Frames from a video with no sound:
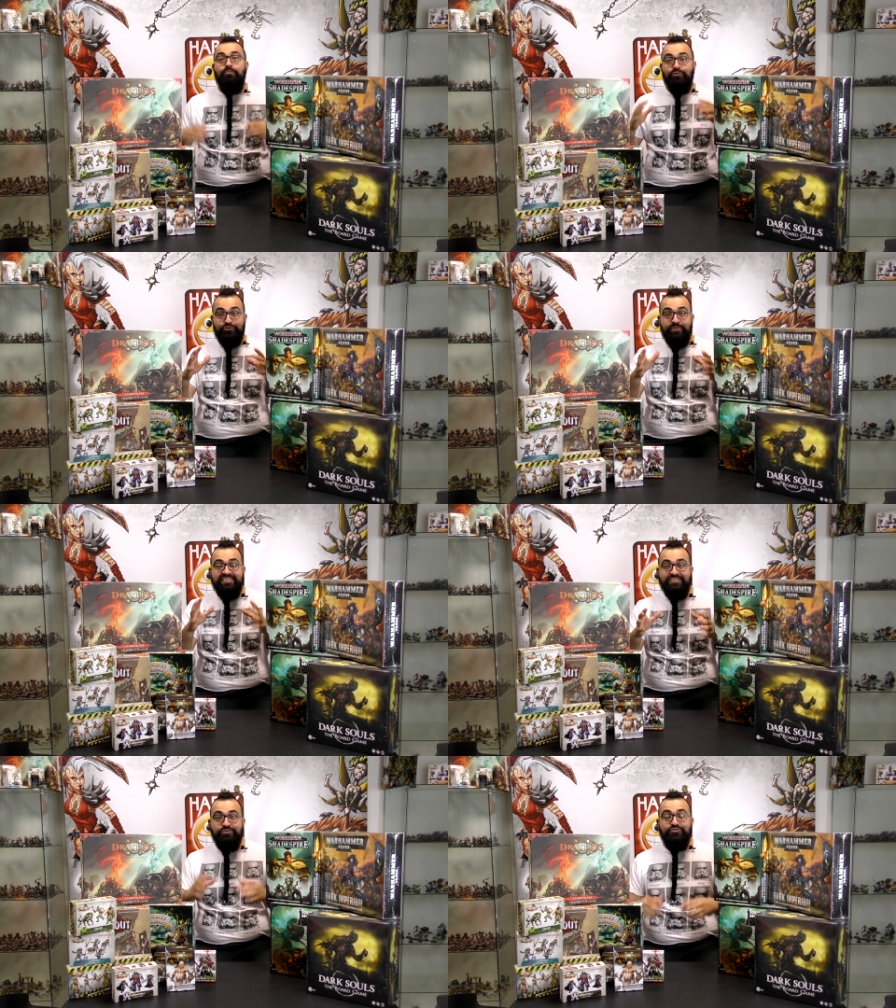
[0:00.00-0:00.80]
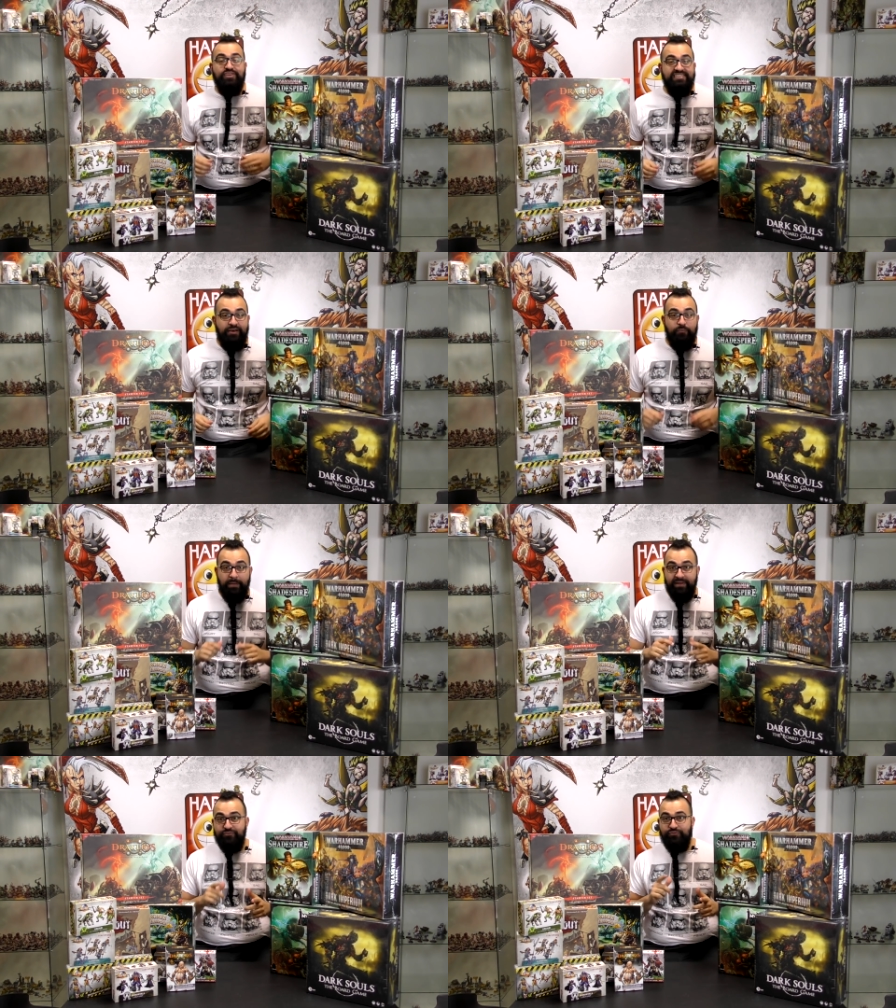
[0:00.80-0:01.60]
Pour 2018, je vous réserve
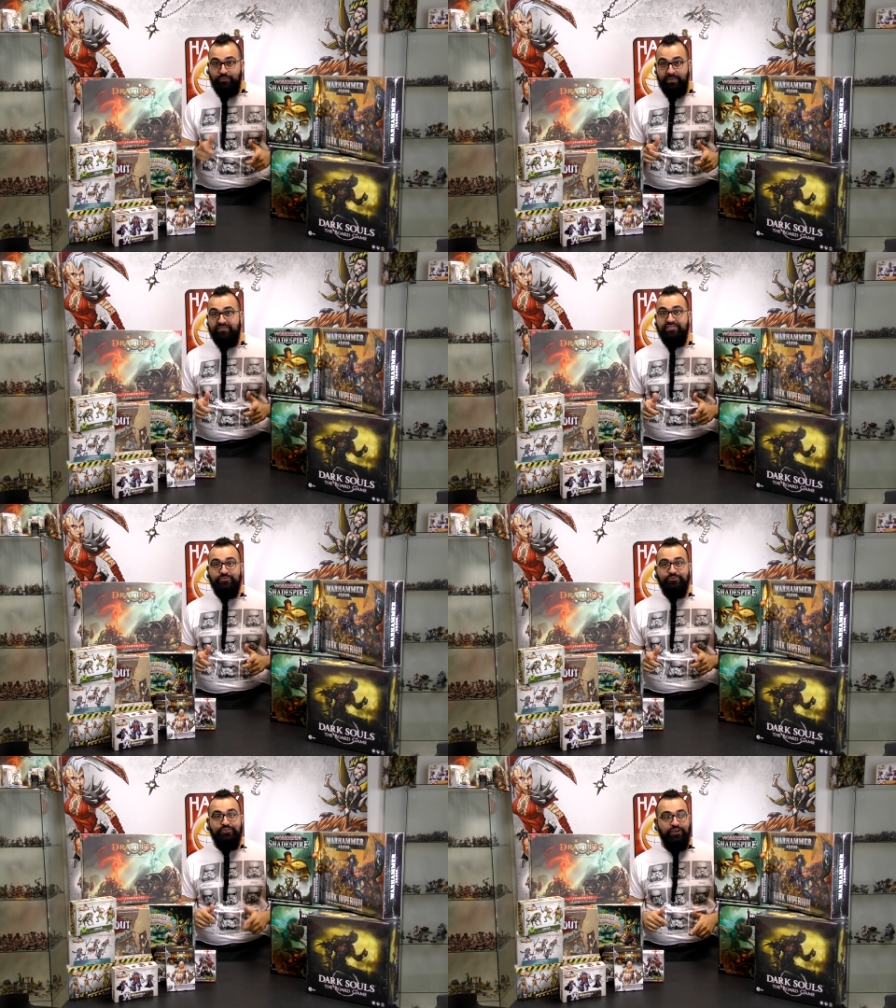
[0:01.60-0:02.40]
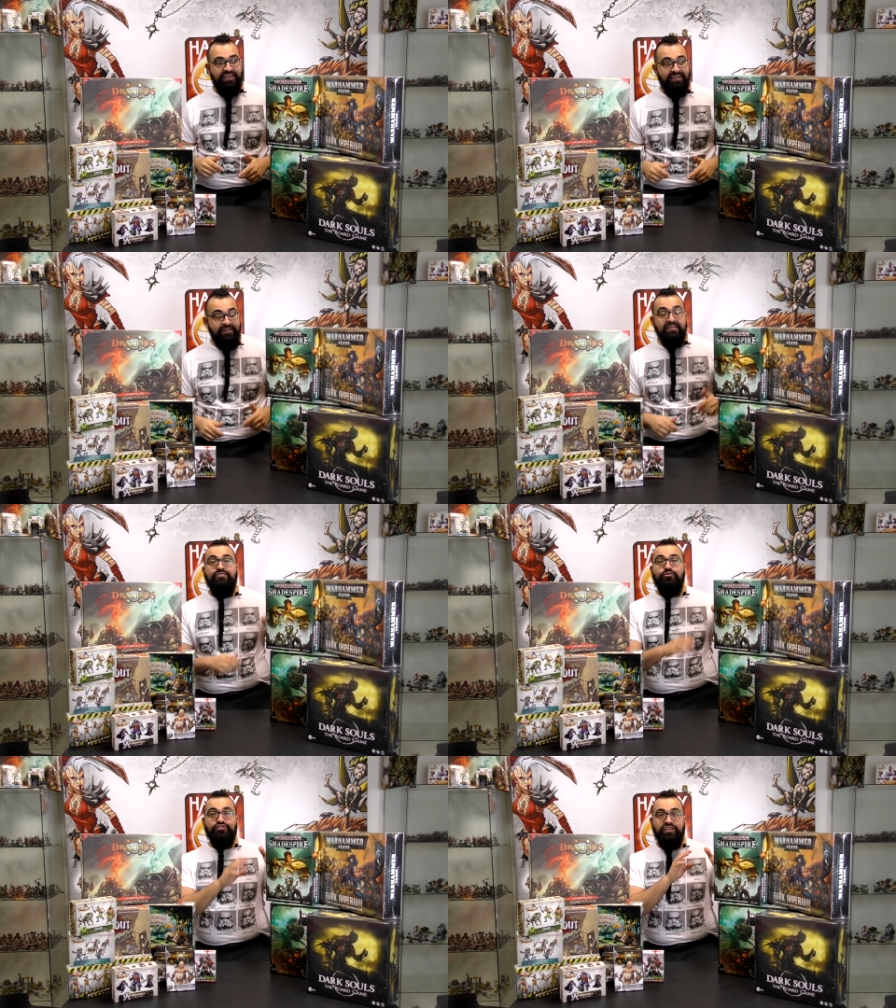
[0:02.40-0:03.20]
pas mal de super vidéos tutoriels.
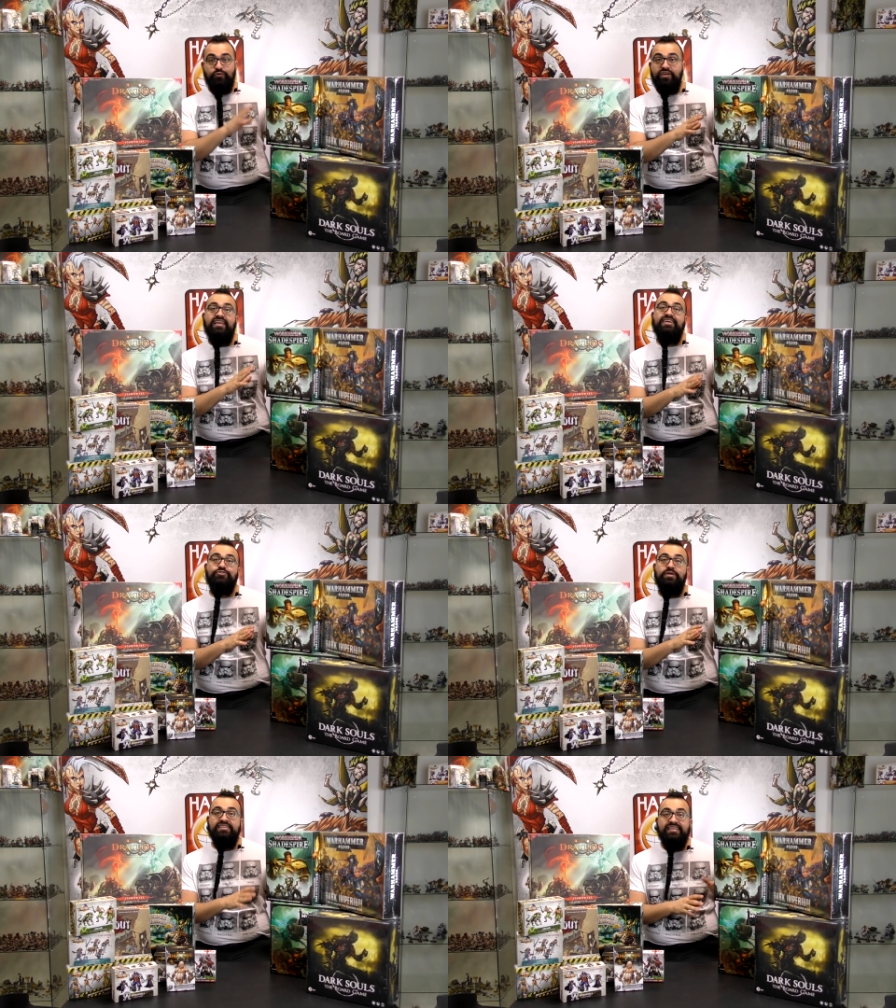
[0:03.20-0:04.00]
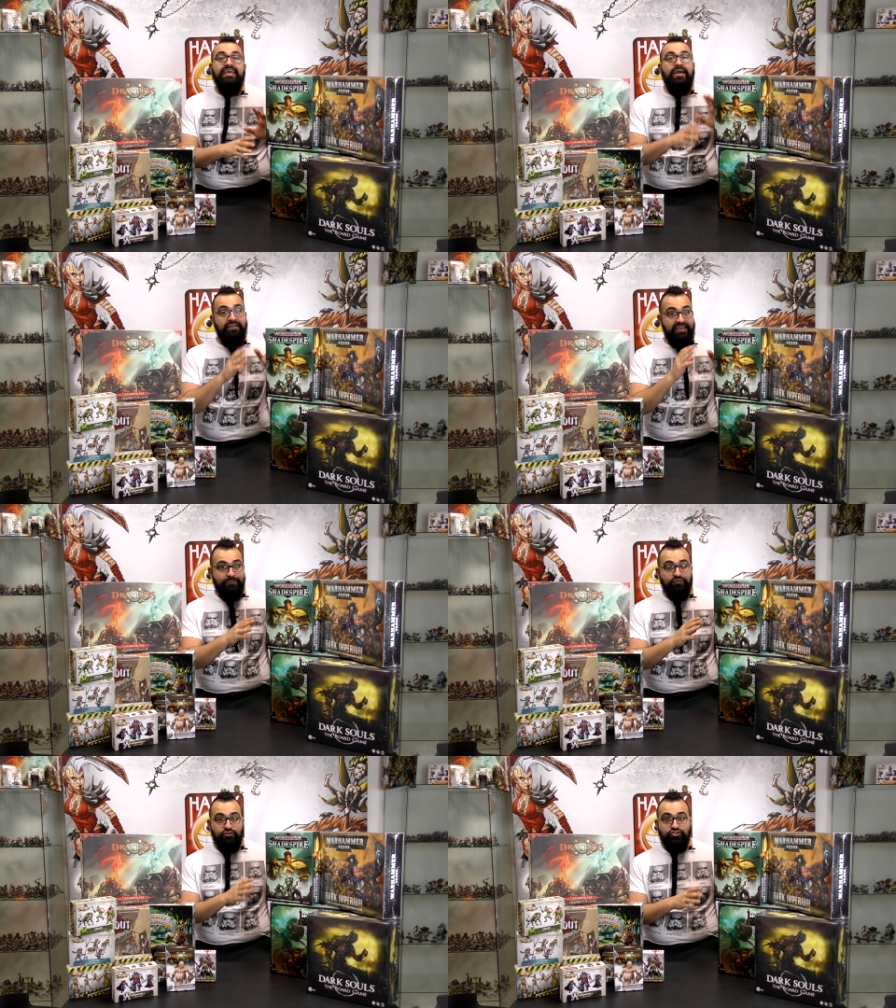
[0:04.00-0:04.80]
Donc, je vais couvrir l'actualité
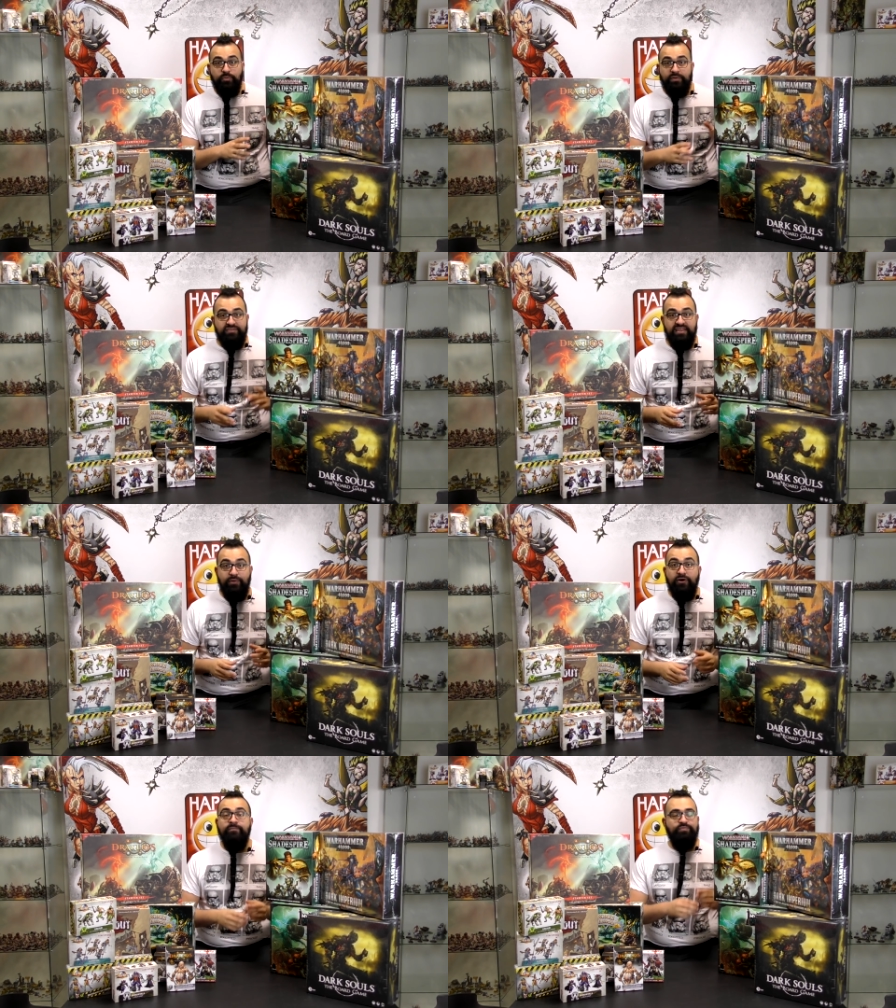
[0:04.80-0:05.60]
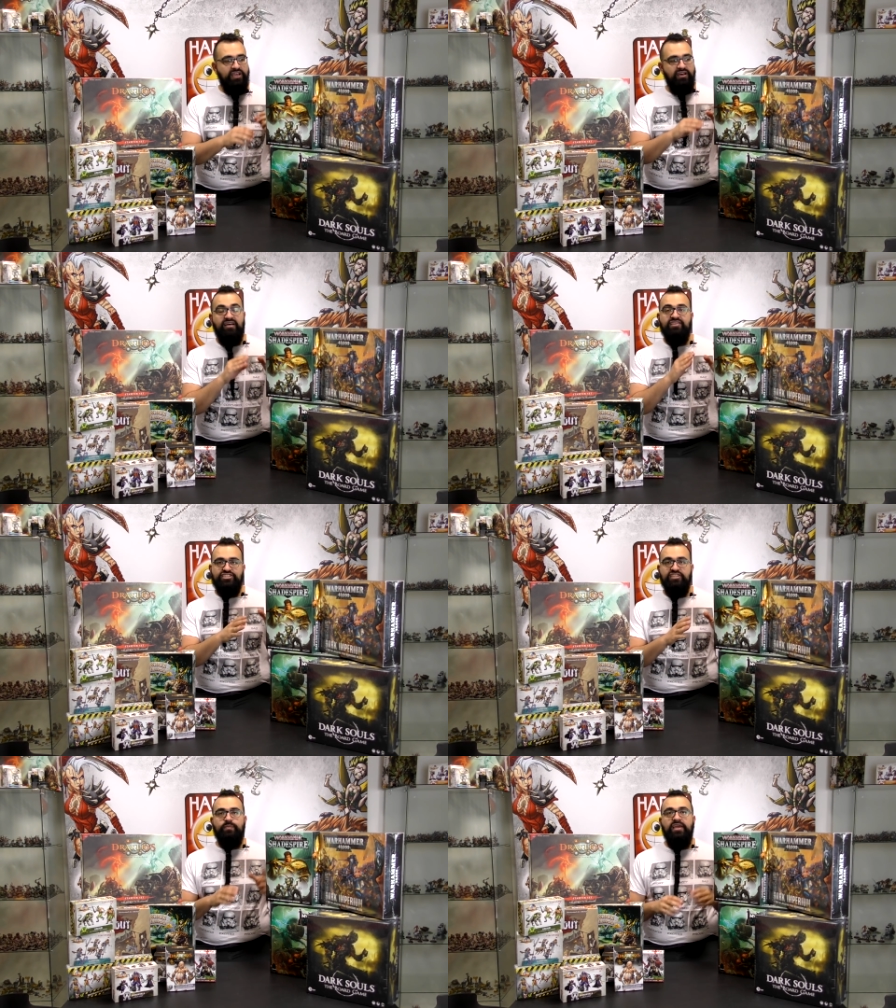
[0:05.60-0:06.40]
Games Workshop, évidemment, euh, avec
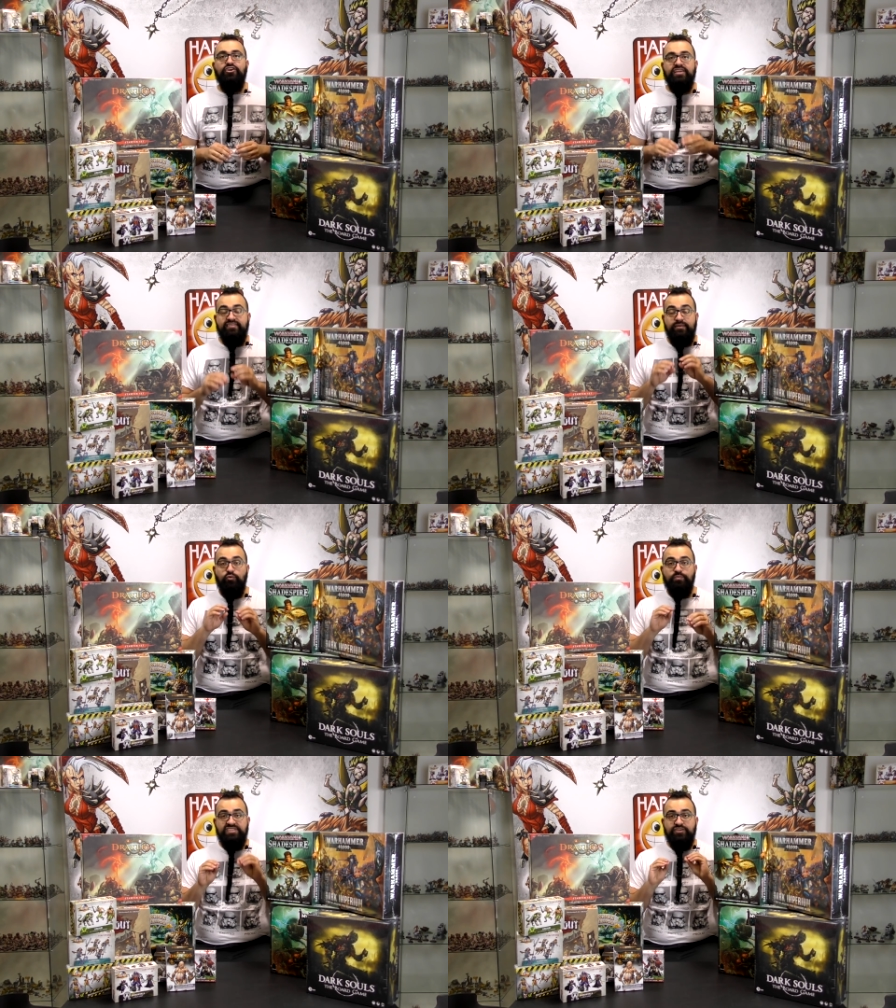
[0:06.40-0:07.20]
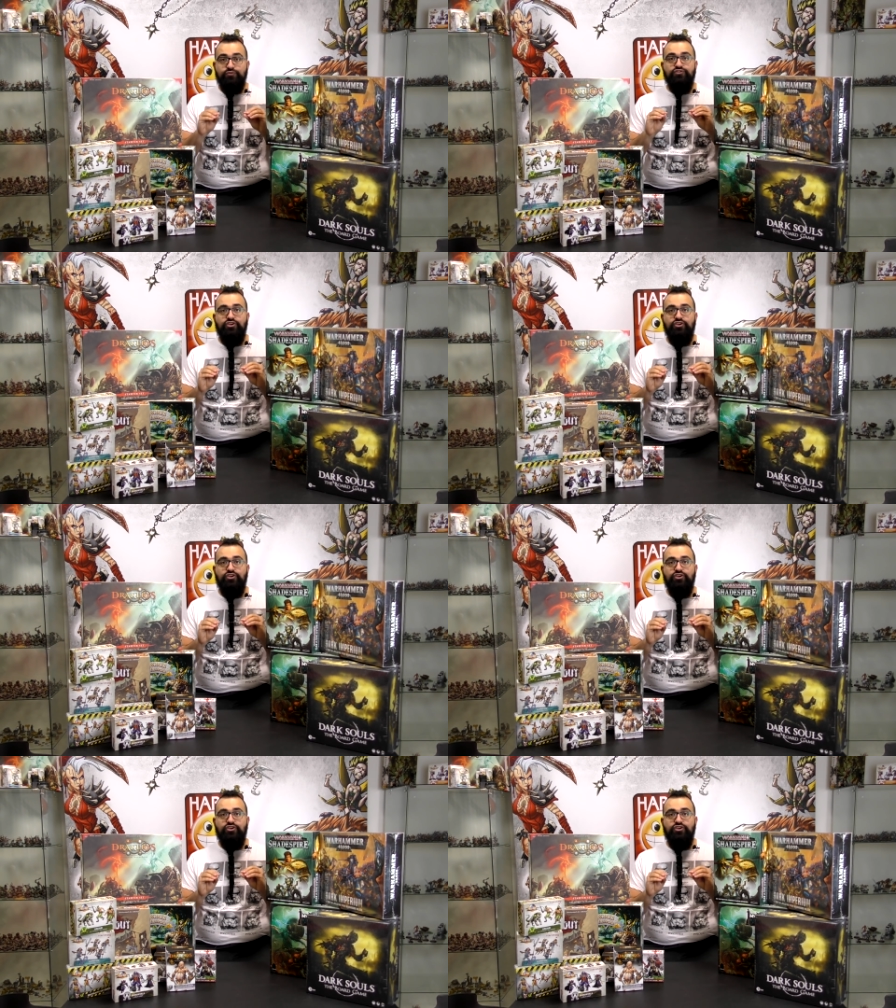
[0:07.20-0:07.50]
Shedfire, qui a été mon petit coup de